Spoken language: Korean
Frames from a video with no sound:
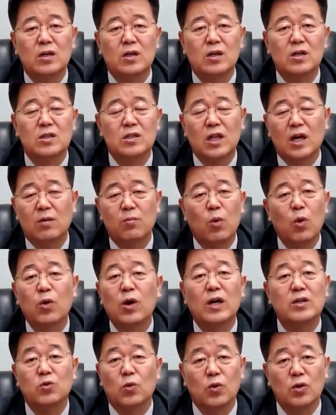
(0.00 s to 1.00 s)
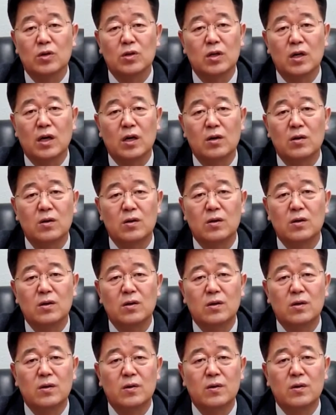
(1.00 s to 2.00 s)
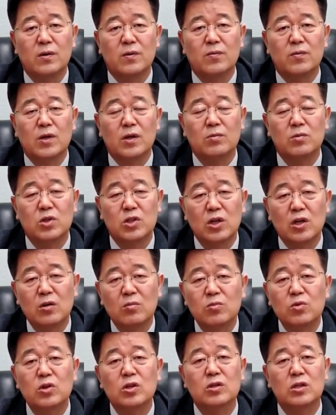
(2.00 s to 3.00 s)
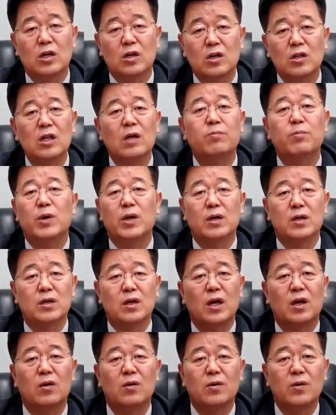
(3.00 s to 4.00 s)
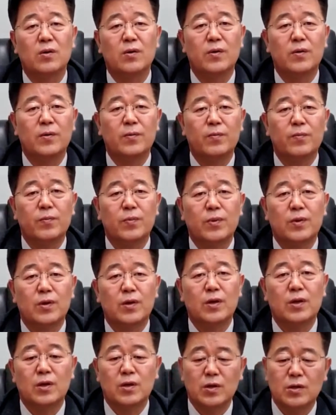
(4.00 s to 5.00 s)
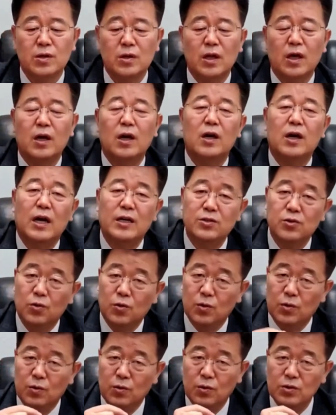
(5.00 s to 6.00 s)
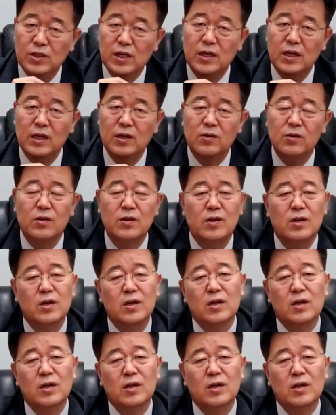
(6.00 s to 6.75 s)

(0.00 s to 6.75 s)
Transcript: 그래서 내가 못 가져오는 거예요. 그럼 처음부터 그냥 끝나버린 거예요. 근데 그것을 내가 가지고 오잖아요?